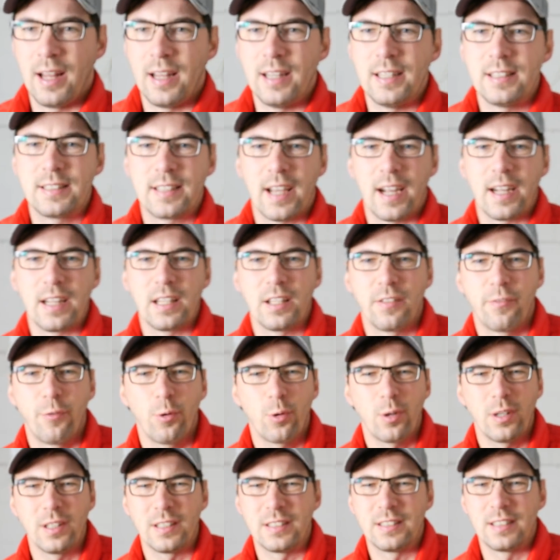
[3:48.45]
Ist eigentlich
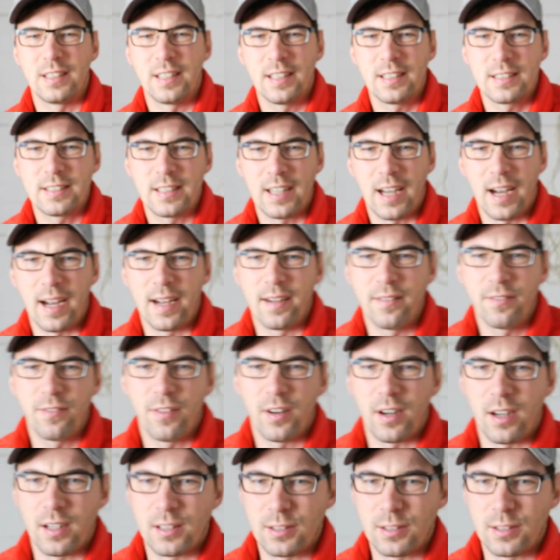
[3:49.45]
wirklich sehr, sehr einfach.